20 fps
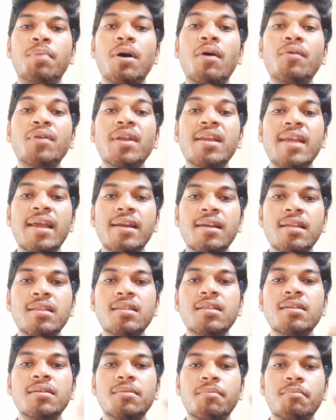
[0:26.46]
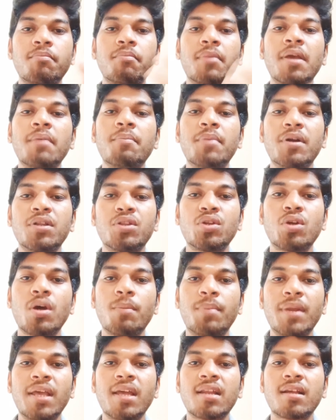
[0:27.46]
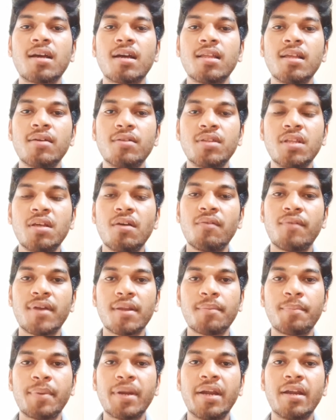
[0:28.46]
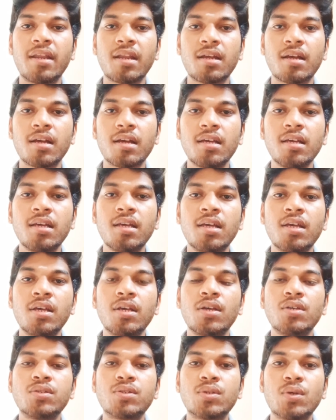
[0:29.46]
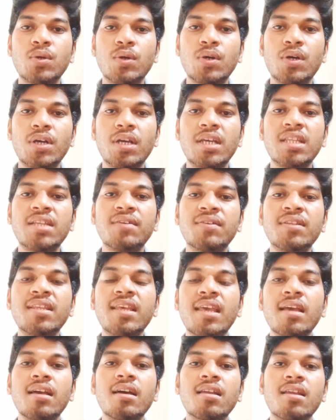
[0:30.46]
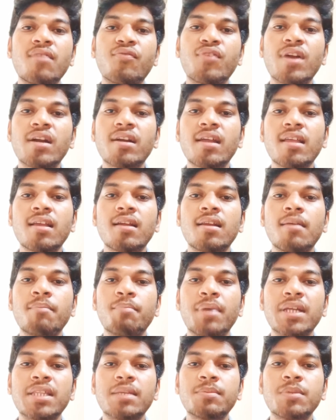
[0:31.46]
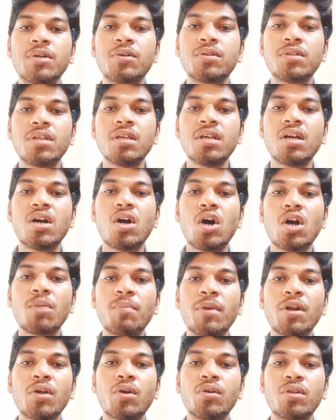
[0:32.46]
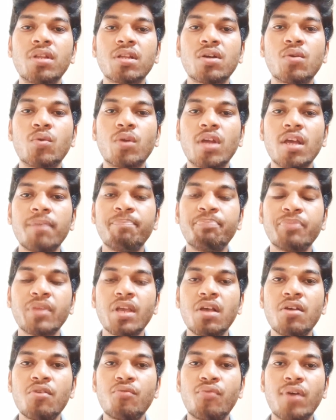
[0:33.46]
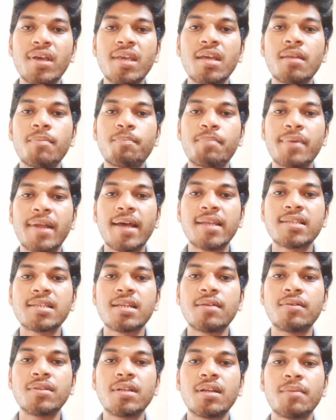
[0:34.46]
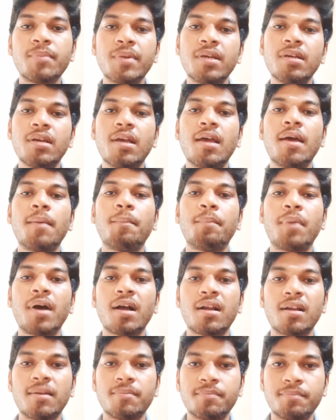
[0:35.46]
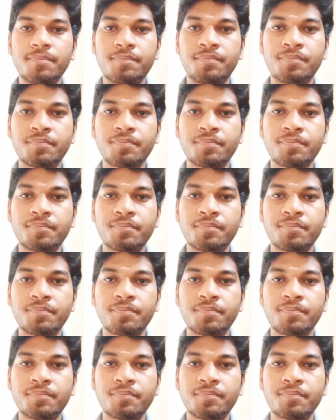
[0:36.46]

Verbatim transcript: பாவர்ட்டி லைன்லேருந்து மேம்படுத்தணும் அப்படிங்கிறதுக்காக தான் வந்து ஒர்க் பண்ணிகிட்டு இருக்காங்க ஸோ இதை வந்து எங்கே ரெஃப்ளெக்ட் ஆயிருக்கு நம்ம பார்த்தோம்னா வந்து கவர்மெண்ட் கொண்டு வரக்கூடிய ஃபயர் பிளான்ஸில் வந்து நம்ம பார்க்கலாம்